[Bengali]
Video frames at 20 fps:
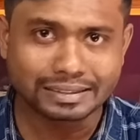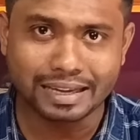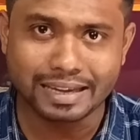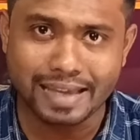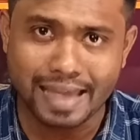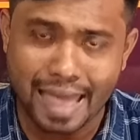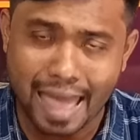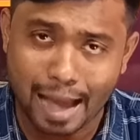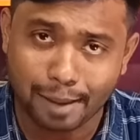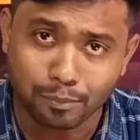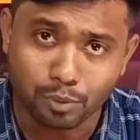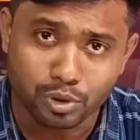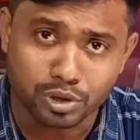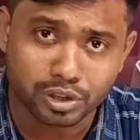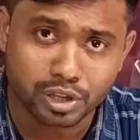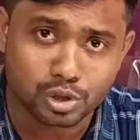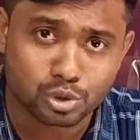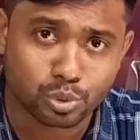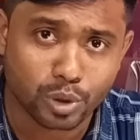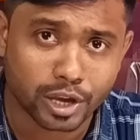তাই এমন
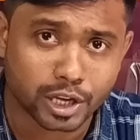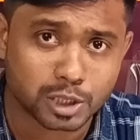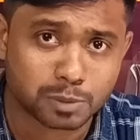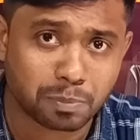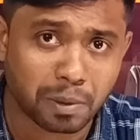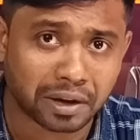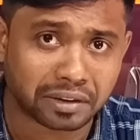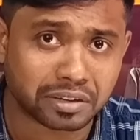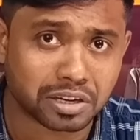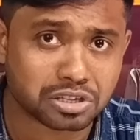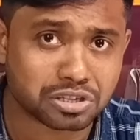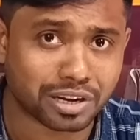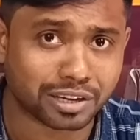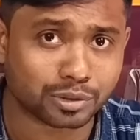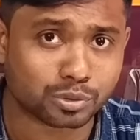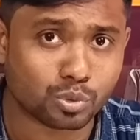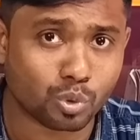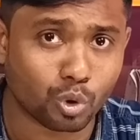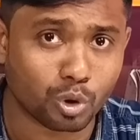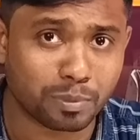কিছু
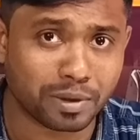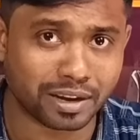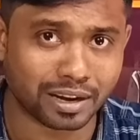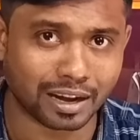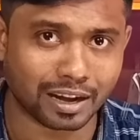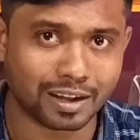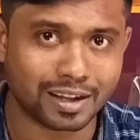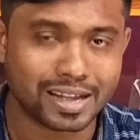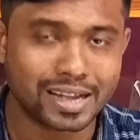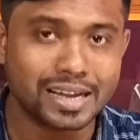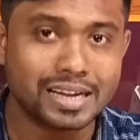এক্সপেকটেশন করবে না